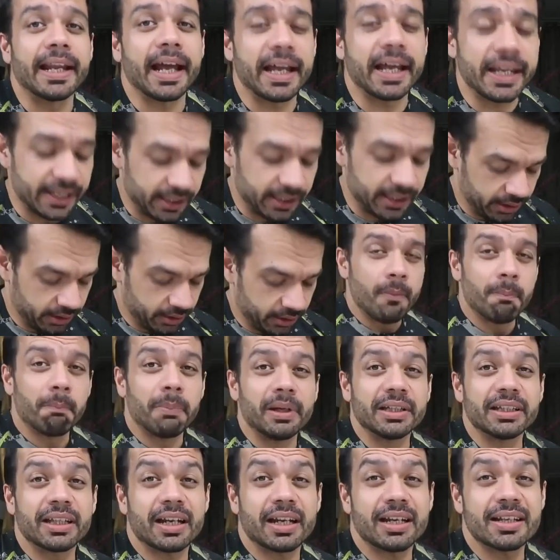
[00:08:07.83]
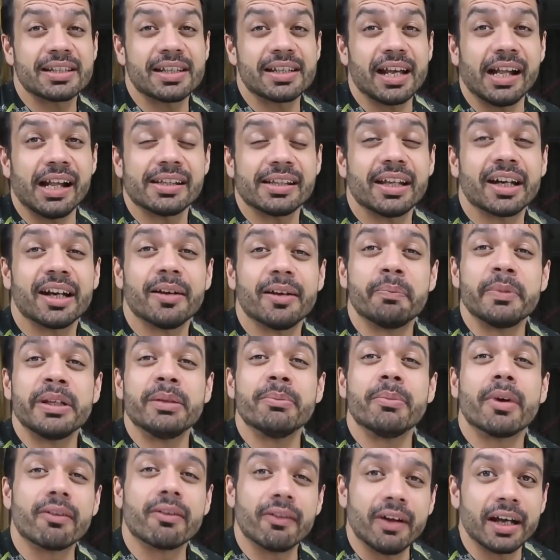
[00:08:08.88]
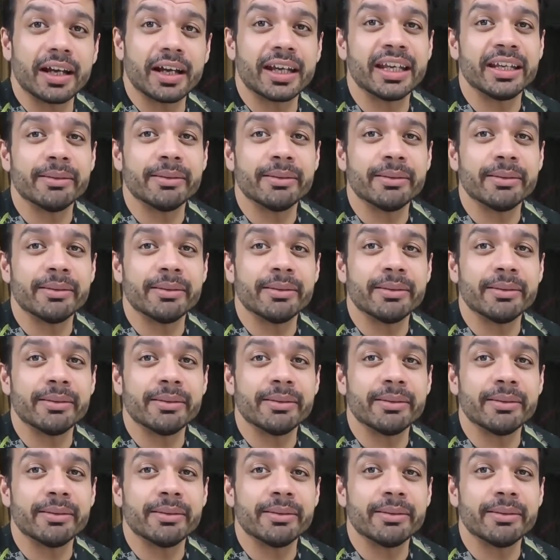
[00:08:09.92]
बनाई है पंद्रह साल तक अपनी मरवा